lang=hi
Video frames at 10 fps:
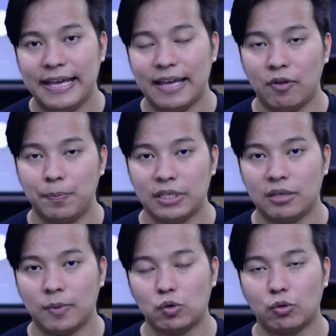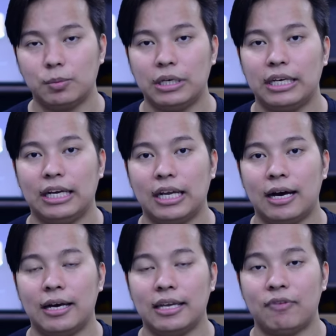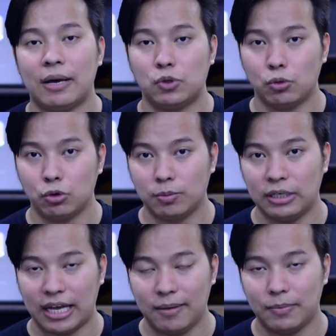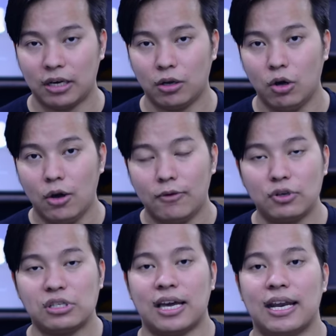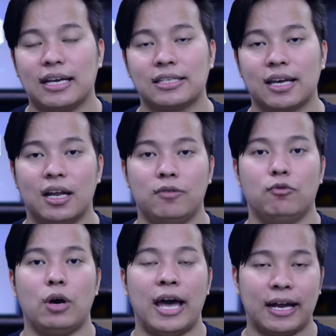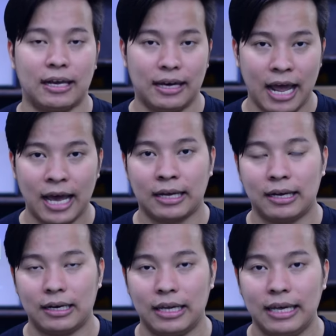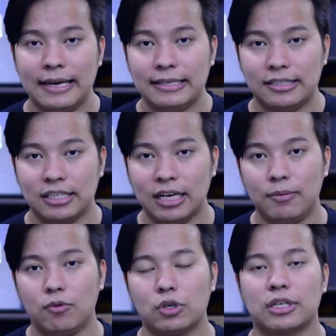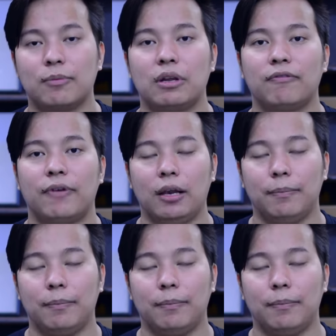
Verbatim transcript: या फिर पीसी में जो कुछ भी डेटा है या फिर आप जो कुछ भी टाइप कर रहे हो वो सारा का सारा वो हैकर हैक कर ले जिसने भी वो स्क्रिप्टिंग फाइल